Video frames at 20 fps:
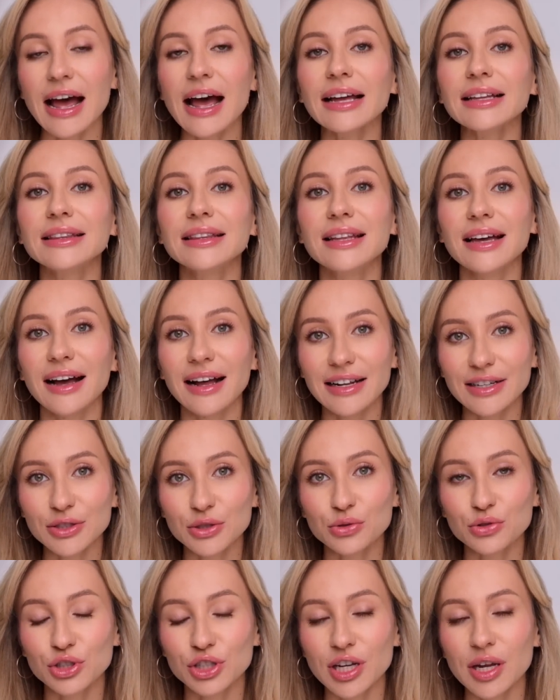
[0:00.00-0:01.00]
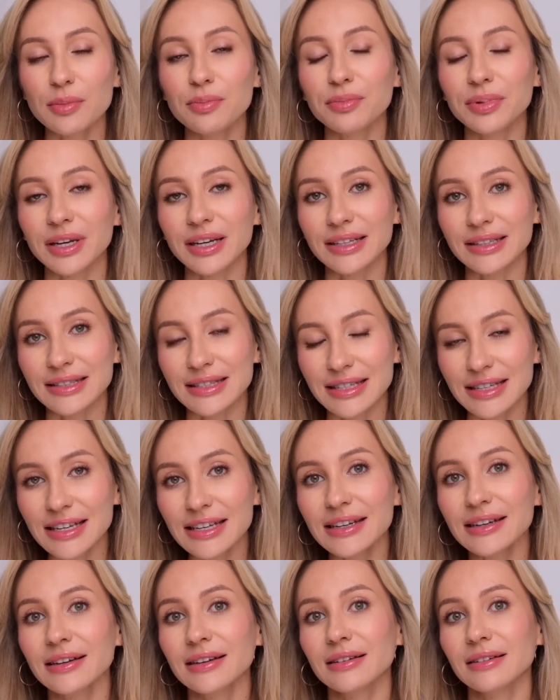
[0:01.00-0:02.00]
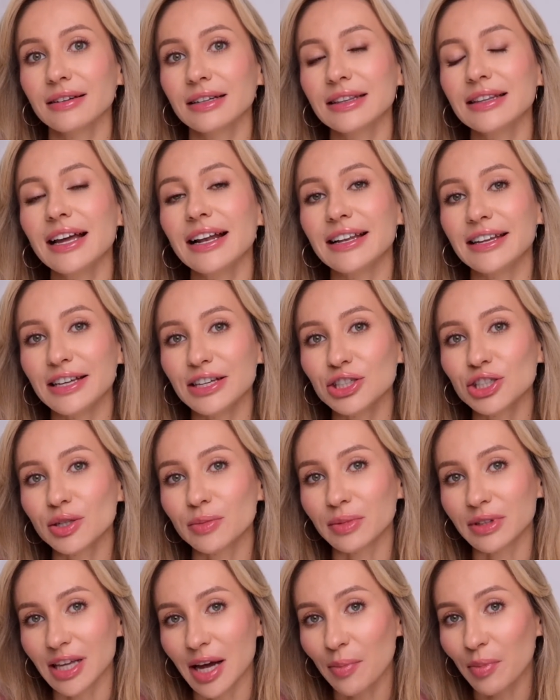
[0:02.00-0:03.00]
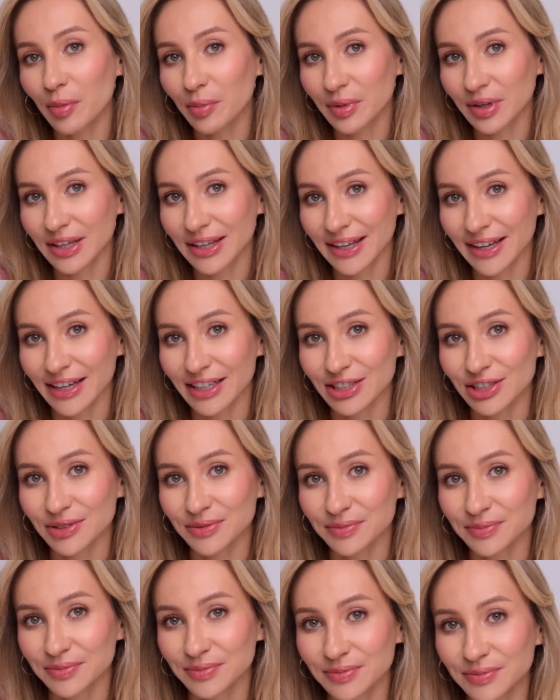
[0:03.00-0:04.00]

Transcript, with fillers: а дальше уже перейти к дальнейшим этапам макияжа.